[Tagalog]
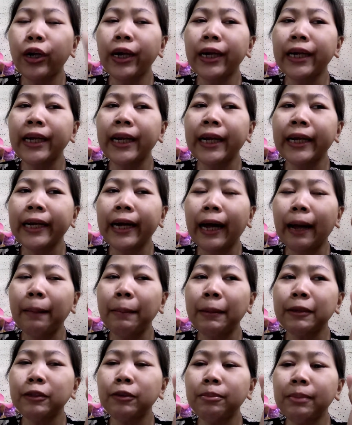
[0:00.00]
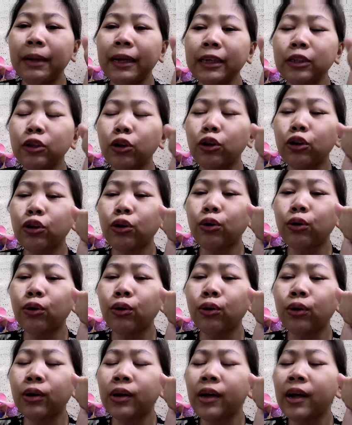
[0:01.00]
on na ginagamit. Yung blush on um,
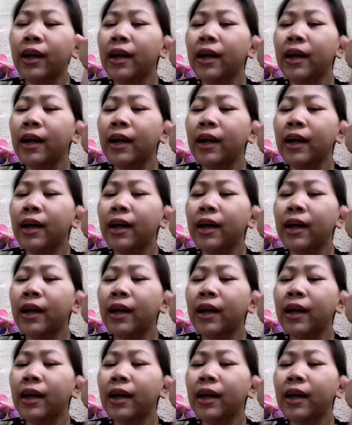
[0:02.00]
ko,